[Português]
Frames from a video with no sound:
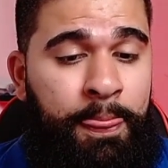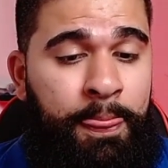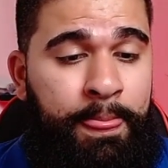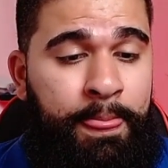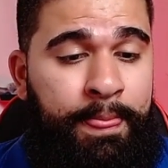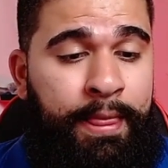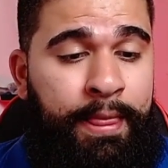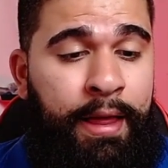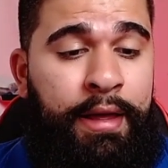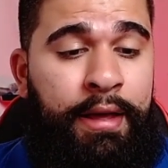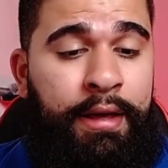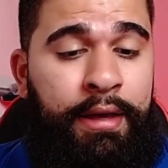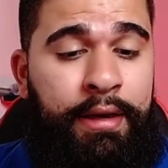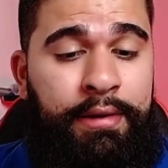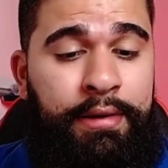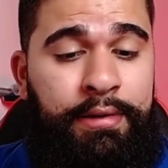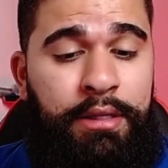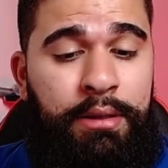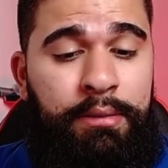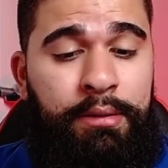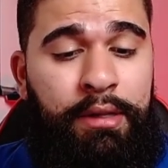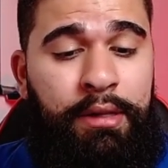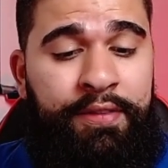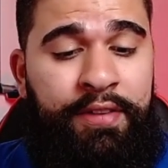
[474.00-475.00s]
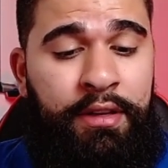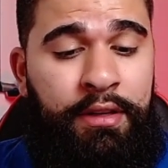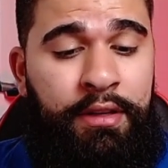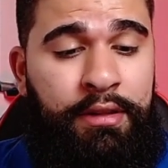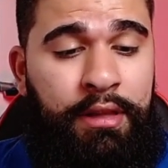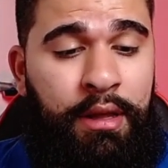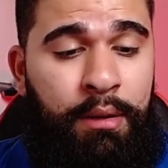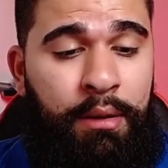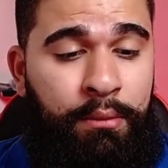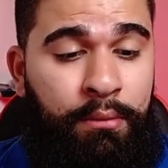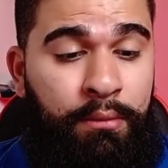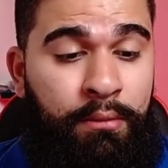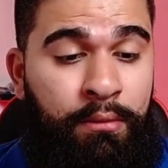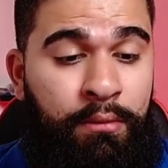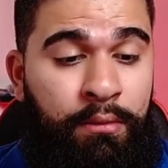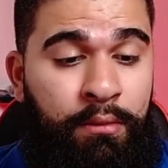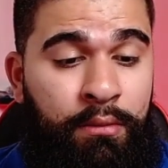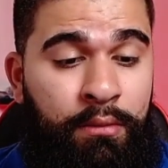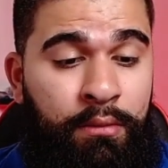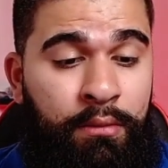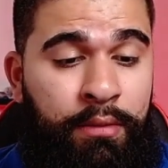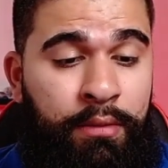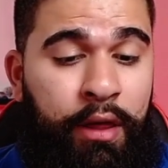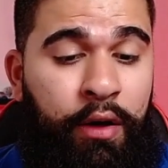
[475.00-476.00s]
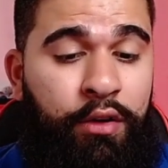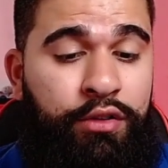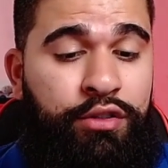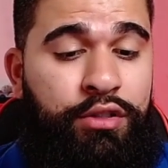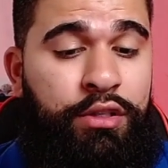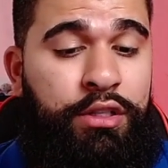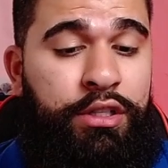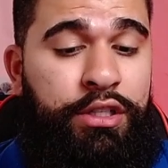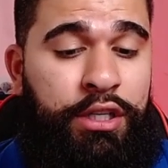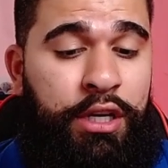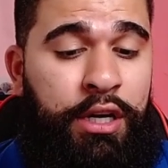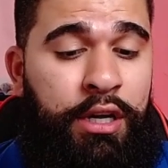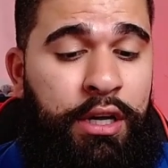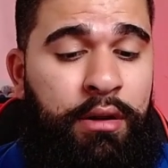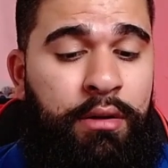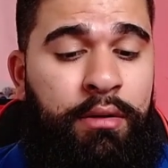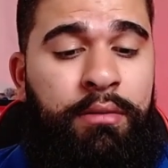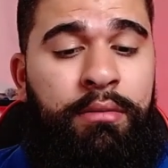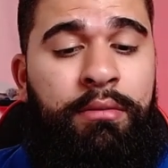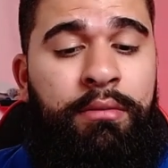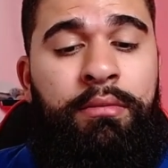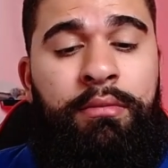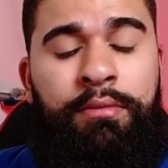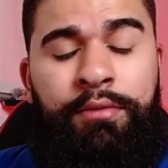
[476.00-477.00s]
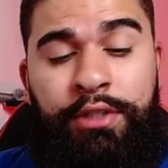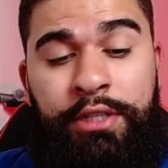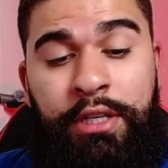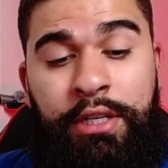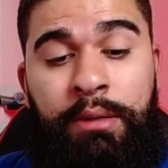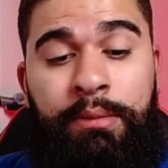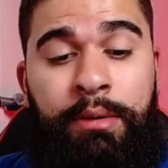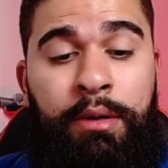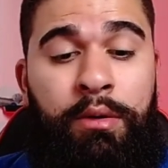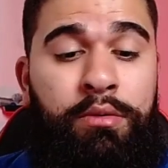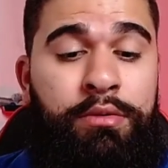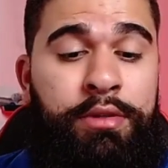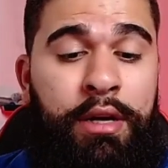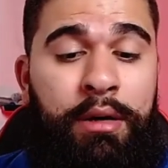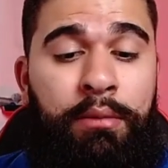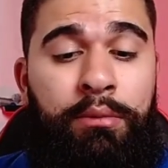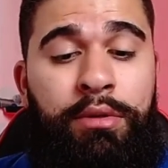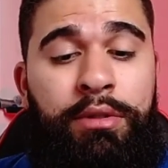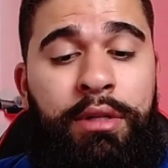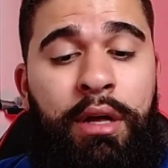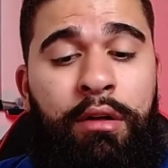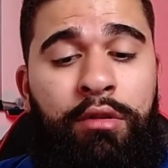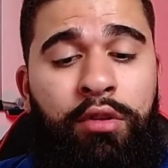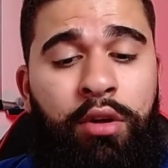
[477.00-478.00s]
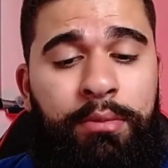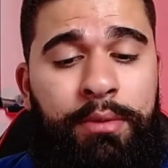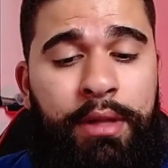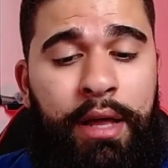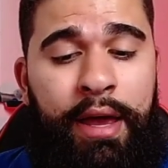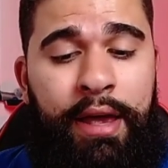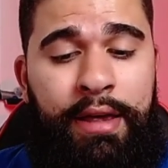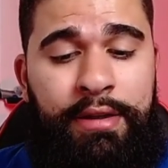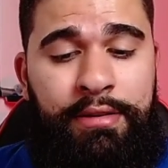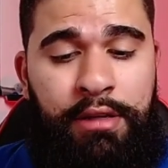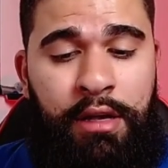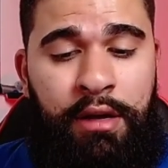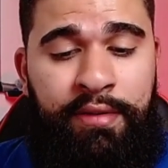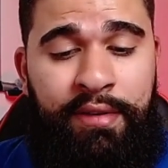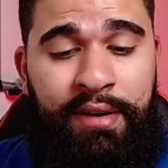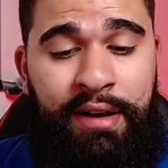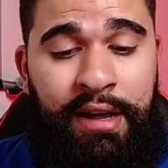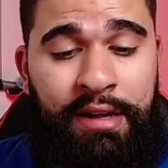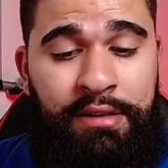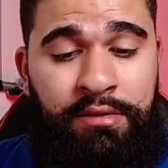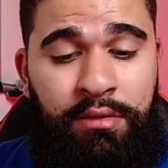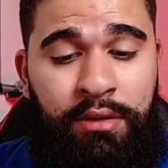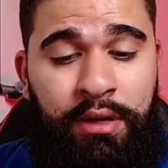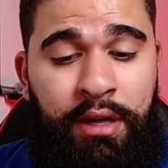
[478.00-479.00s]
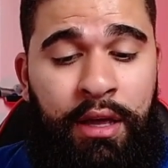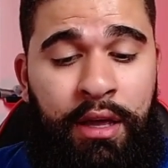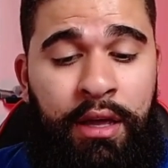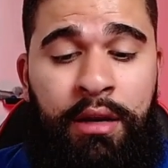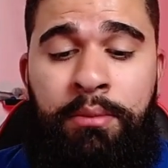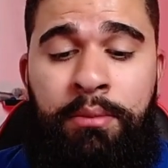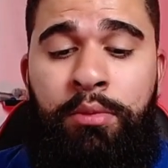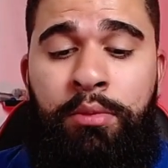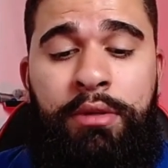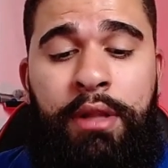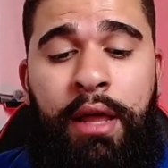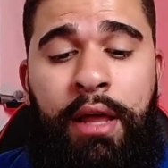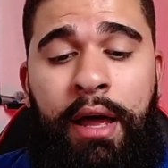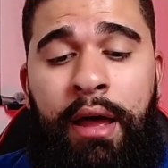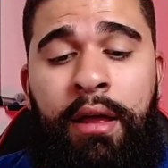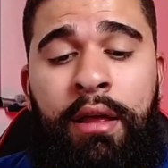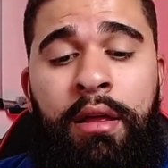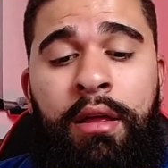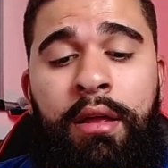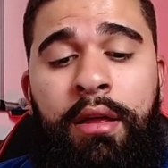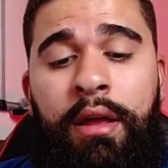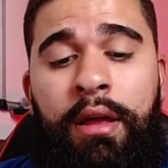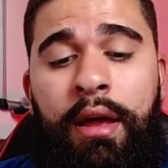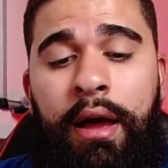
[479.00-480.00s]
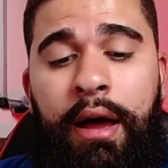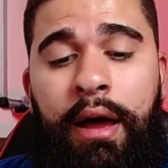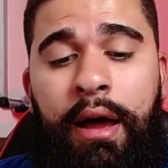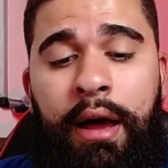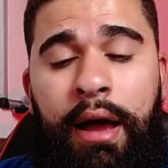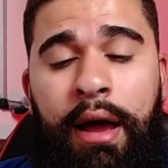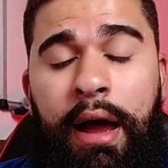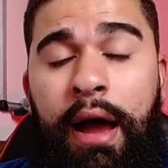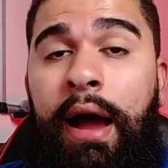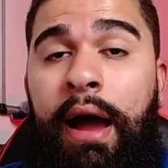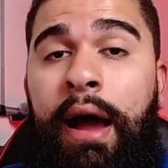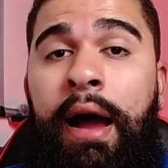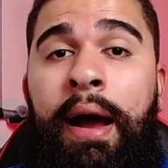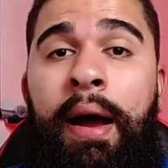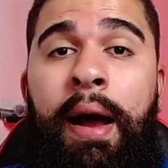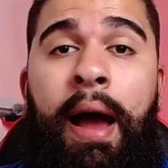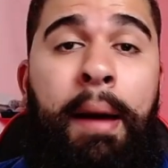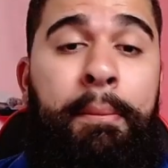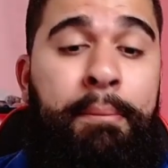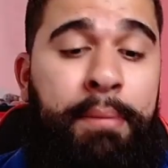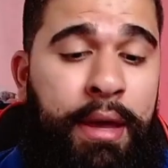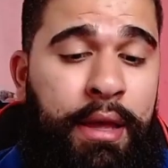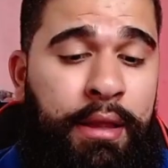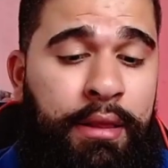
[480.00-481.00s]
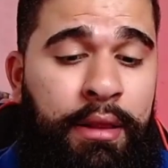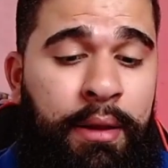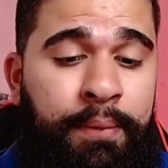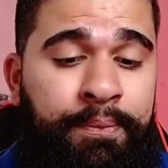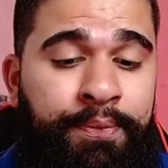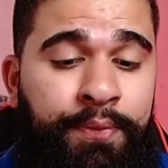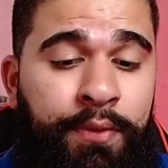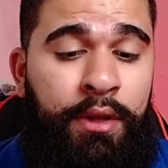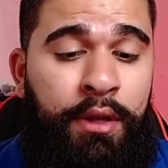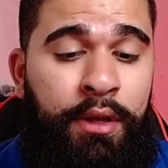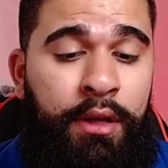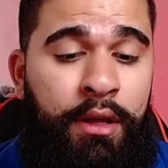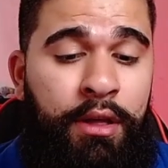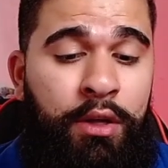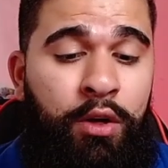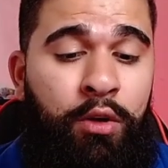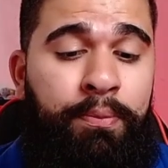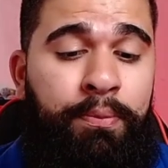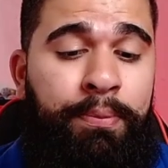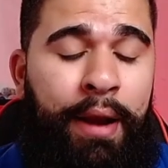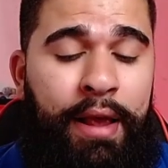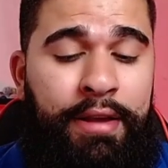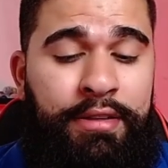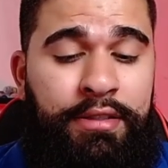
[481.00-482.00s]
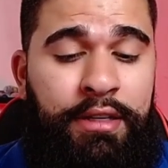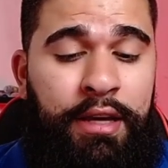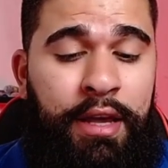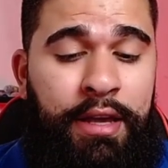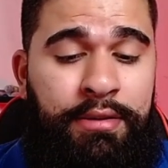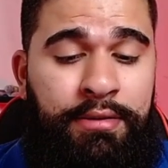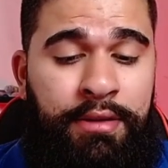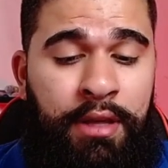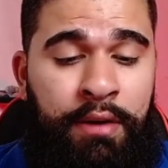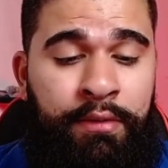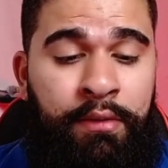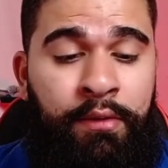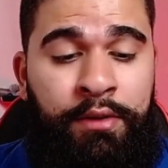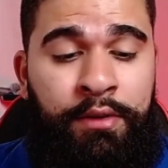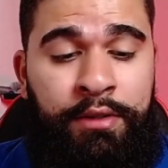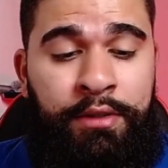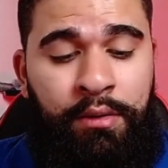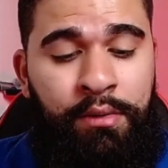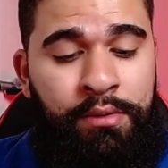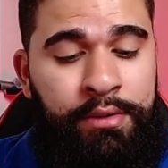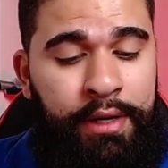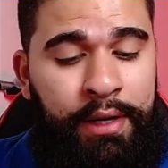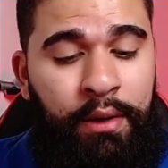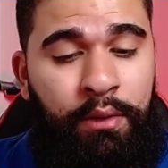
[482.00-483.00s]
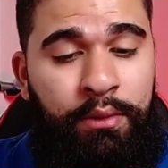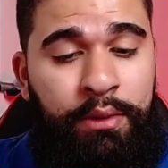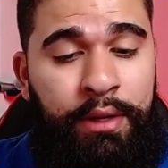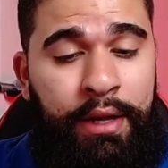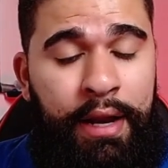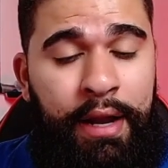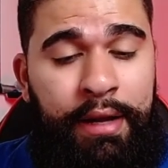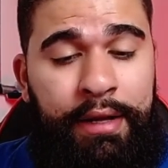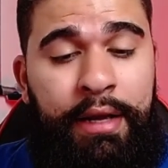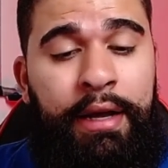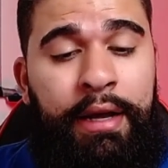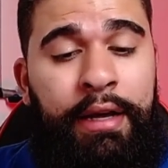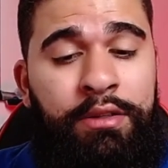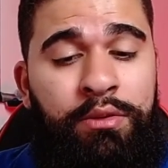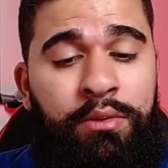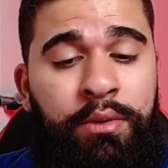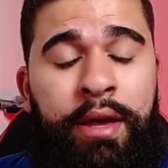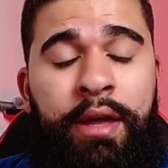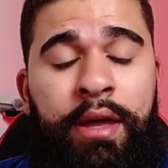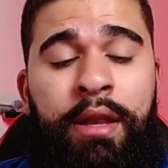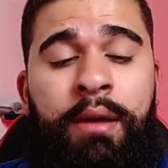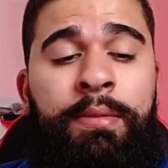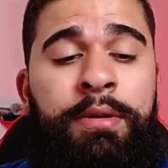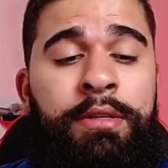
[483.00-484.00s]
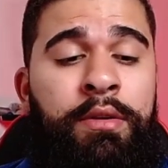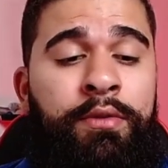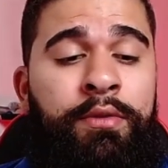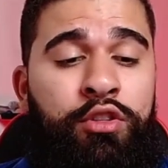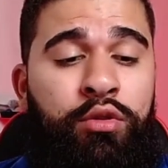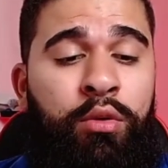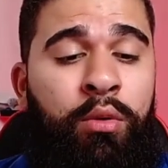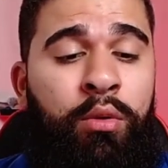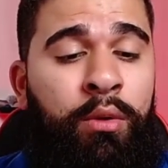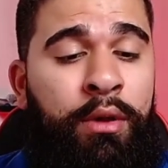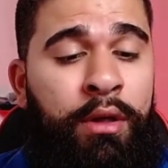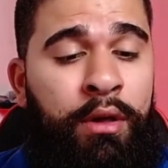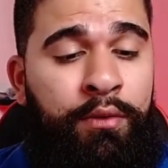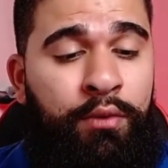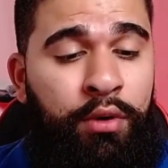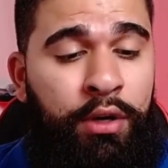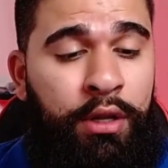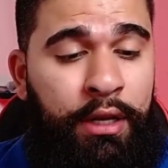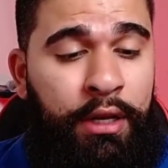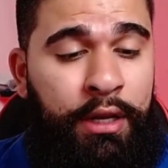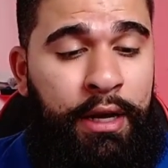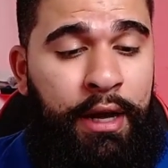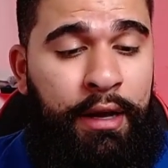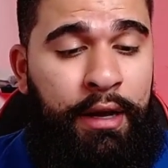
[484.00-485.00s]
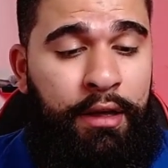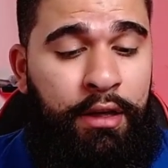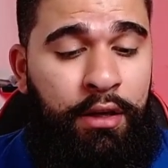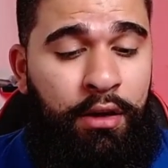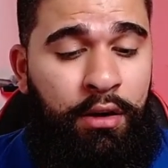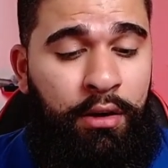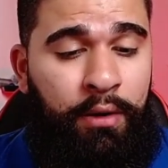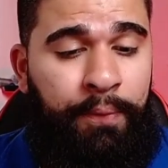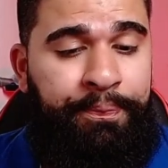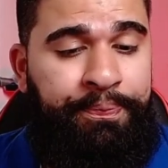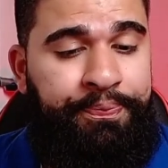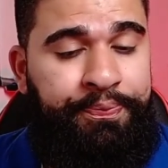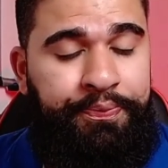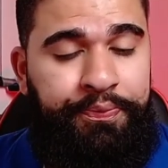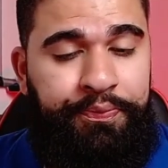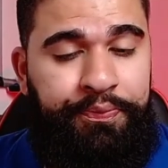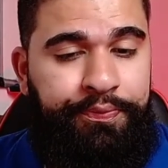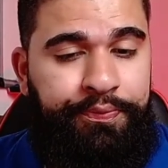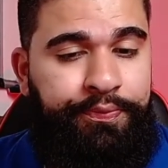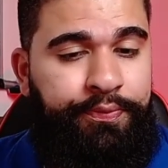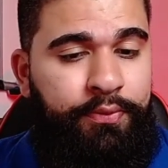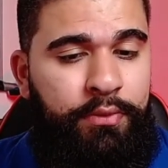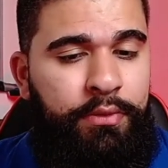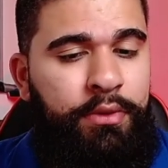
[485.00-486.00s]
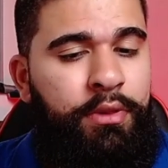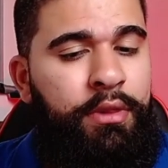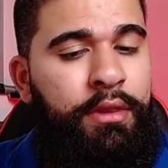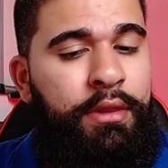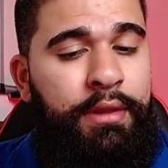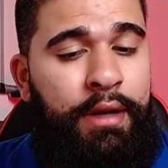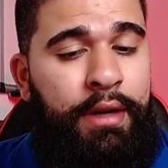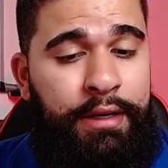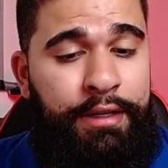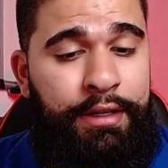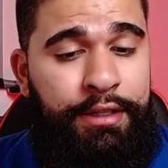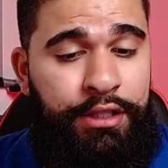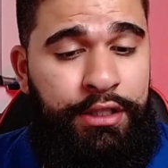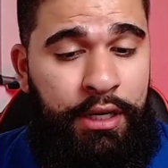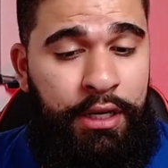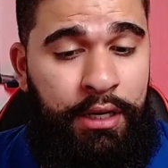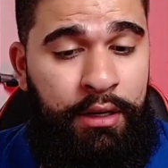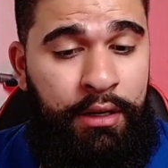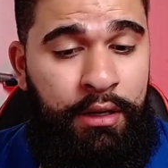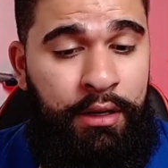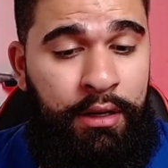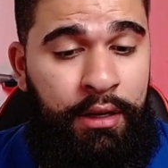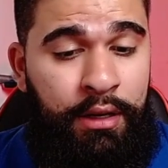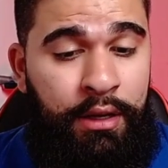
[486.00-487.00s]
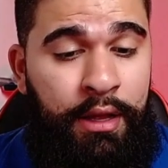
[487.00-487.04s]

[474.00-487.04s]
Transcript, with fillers: Tá? E aqui em cima tá vendo que tem um, um negócio de lixeira. Você também consegue mudar o nome da reserva caso queira, mudar a, a, a meta e o prazo de reserva. Você consegue alterar aqui caso queira, mas eu vou excluir, eu vou clicar aqui ó, na lixeira.